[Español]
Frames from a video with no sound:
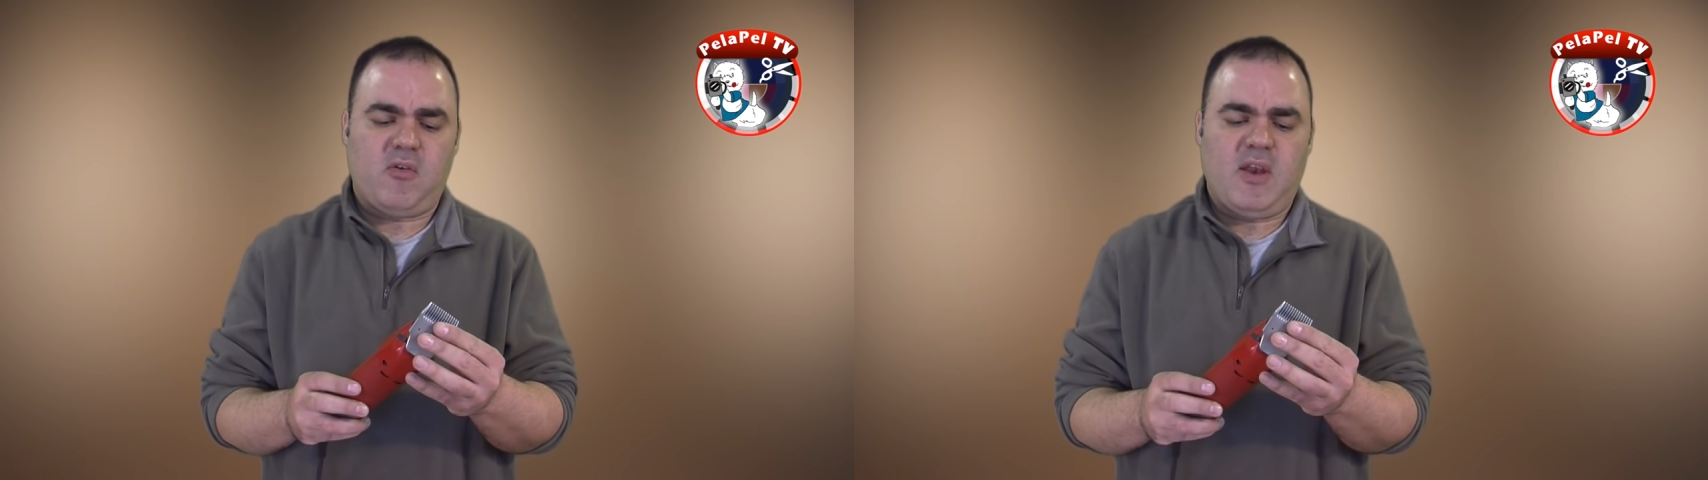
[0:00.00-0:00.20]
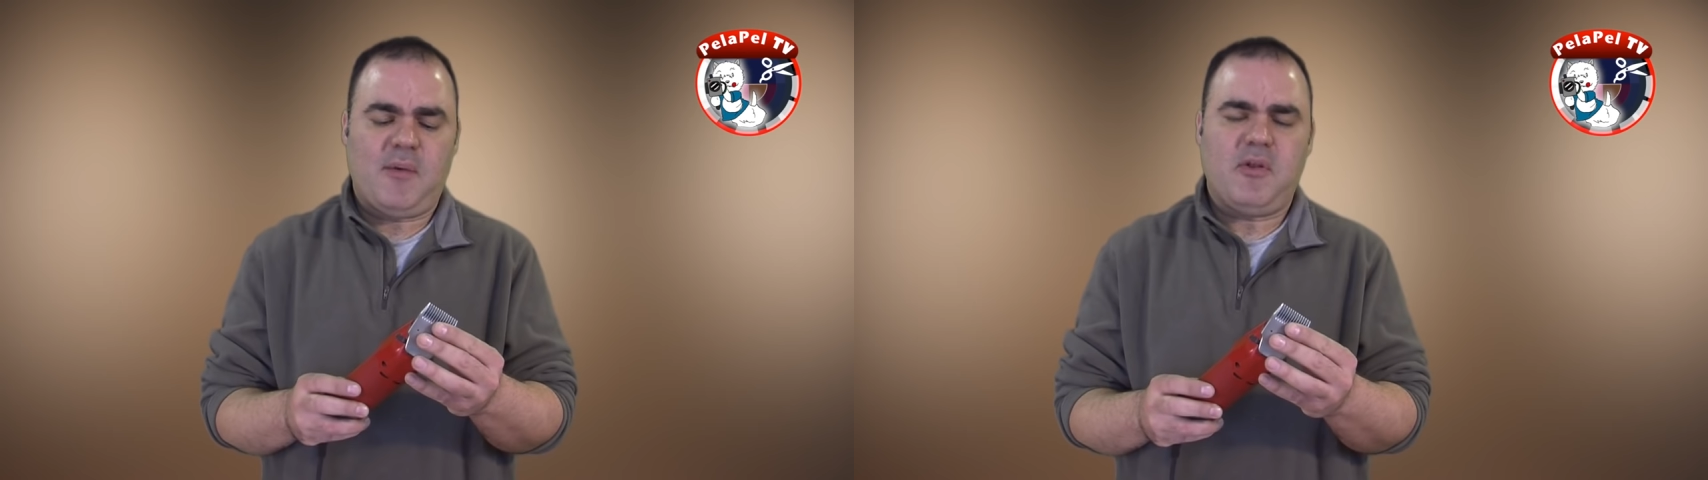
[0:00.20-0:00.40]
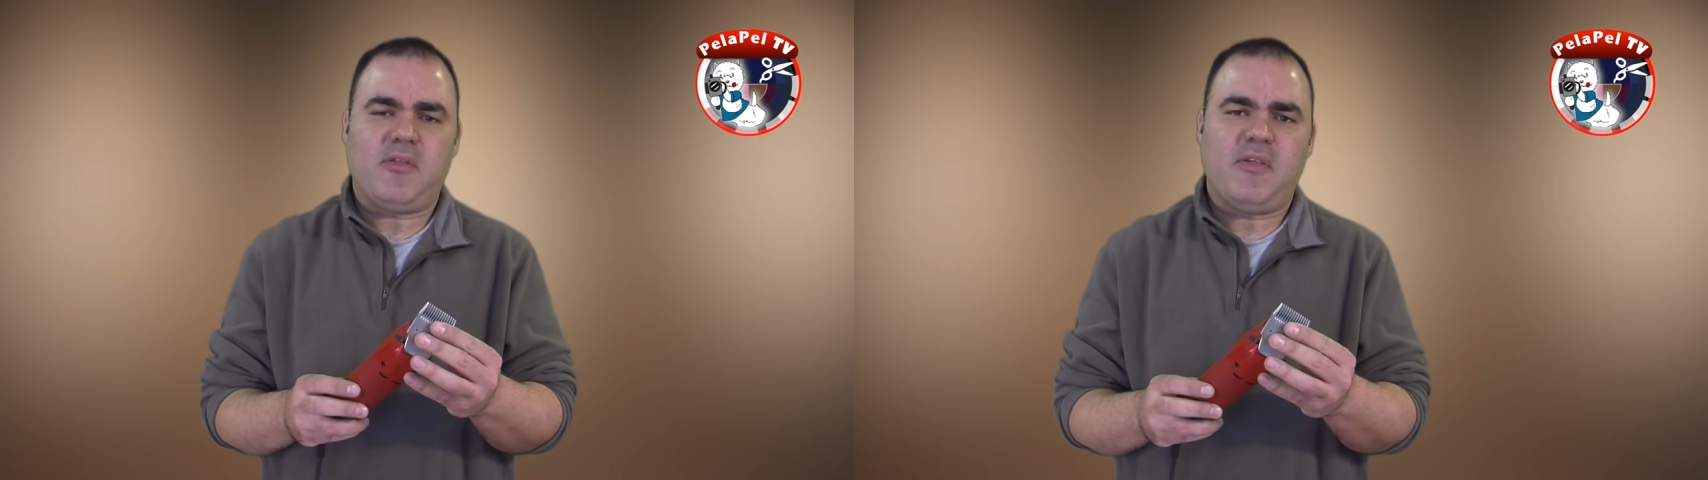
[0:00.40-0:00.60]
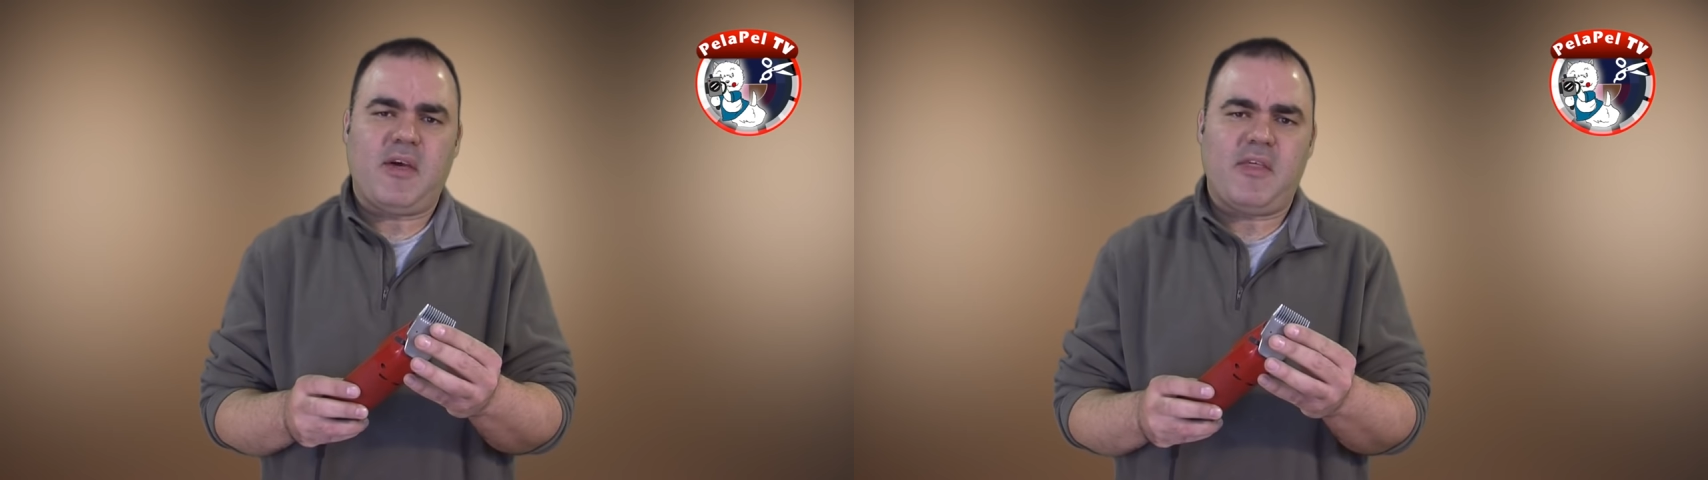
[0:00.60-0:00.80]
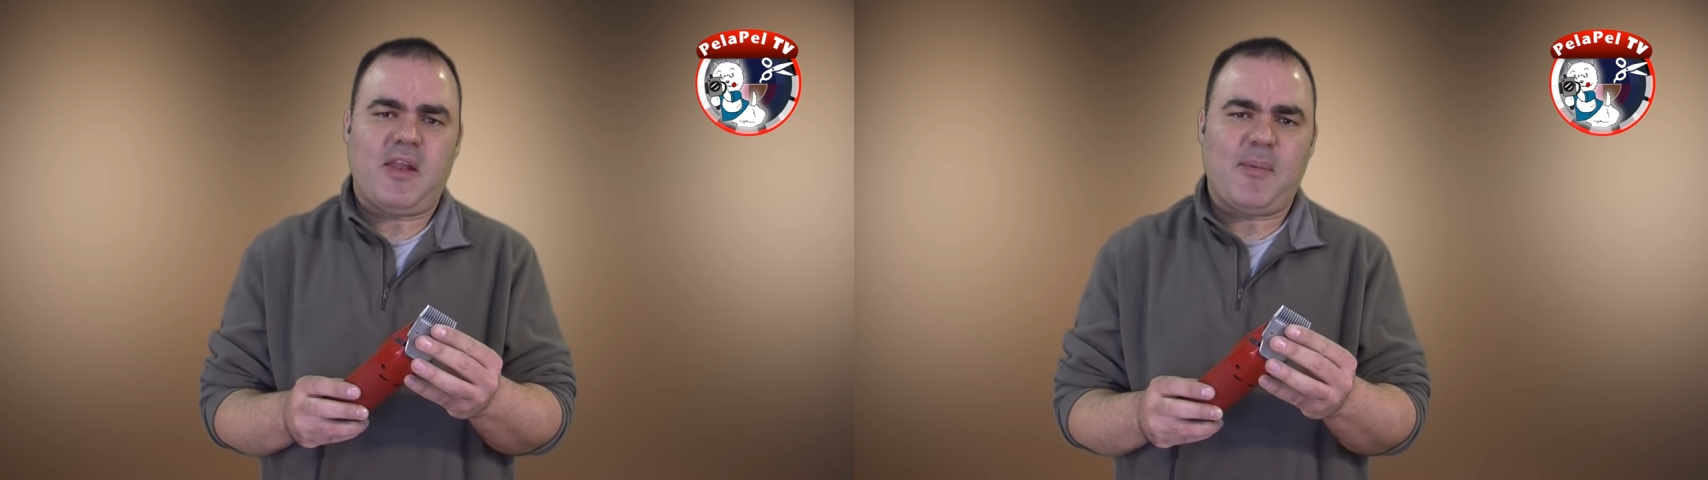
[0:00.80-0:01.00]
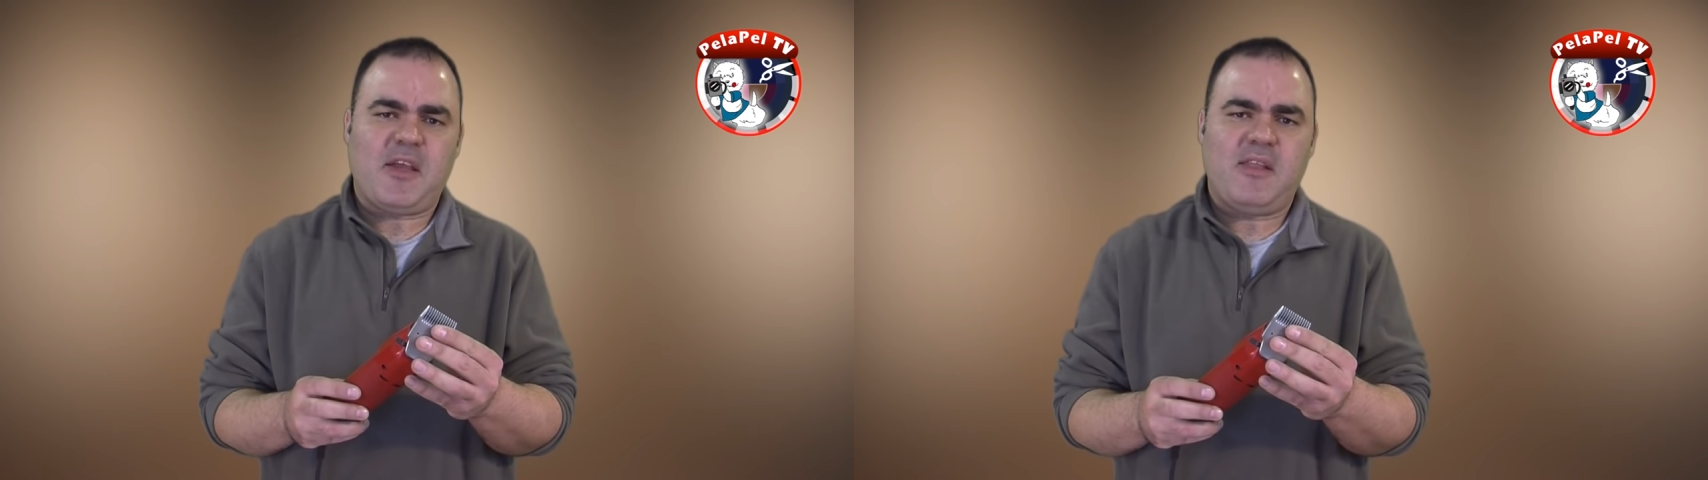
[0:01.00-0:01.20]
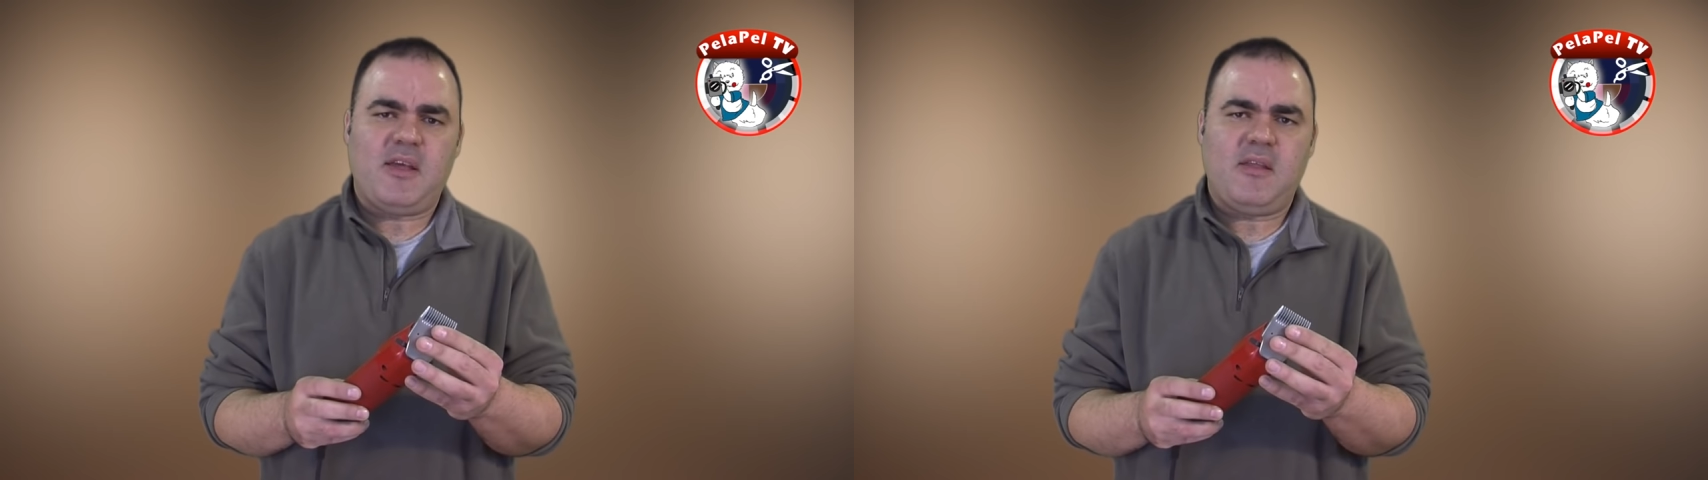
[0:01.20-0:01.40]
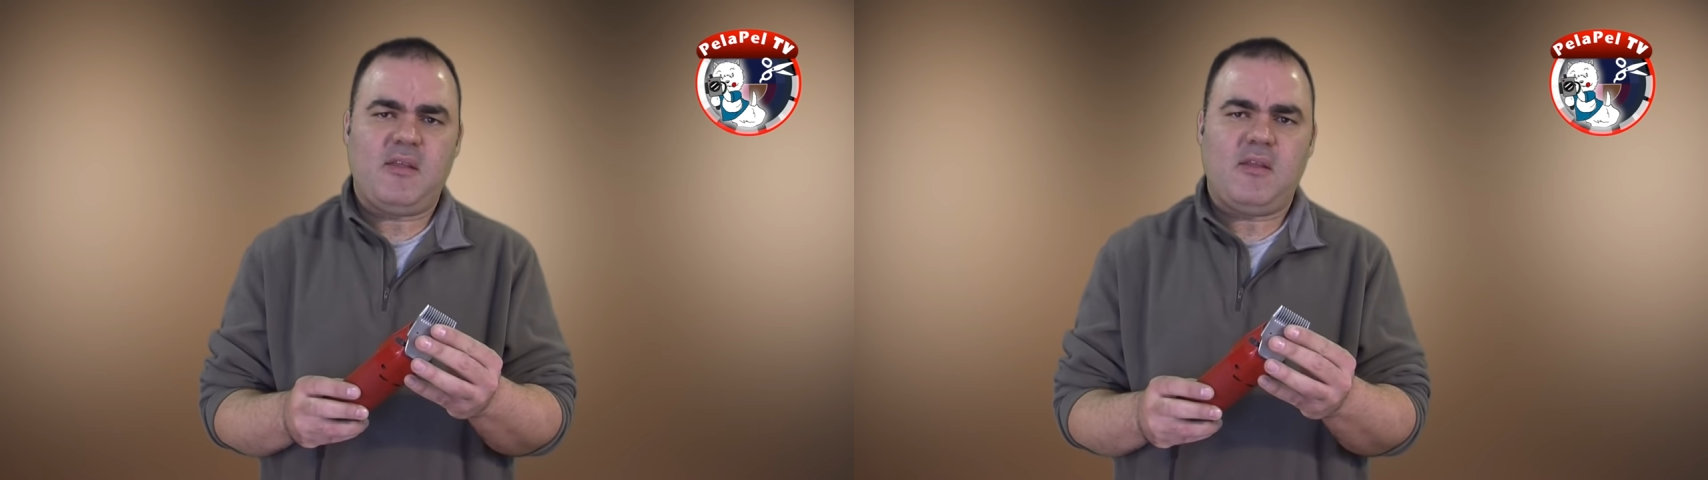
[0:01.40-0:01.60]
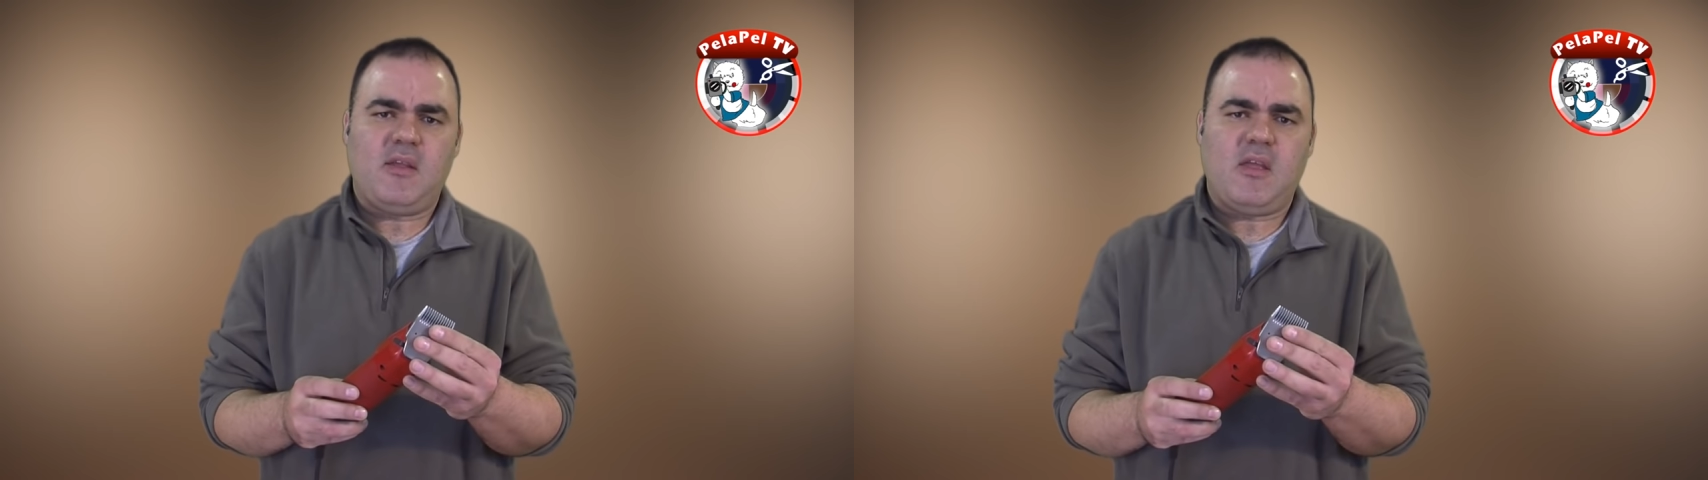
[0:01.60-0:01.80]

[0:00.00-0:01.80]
con la velocidad de la máquina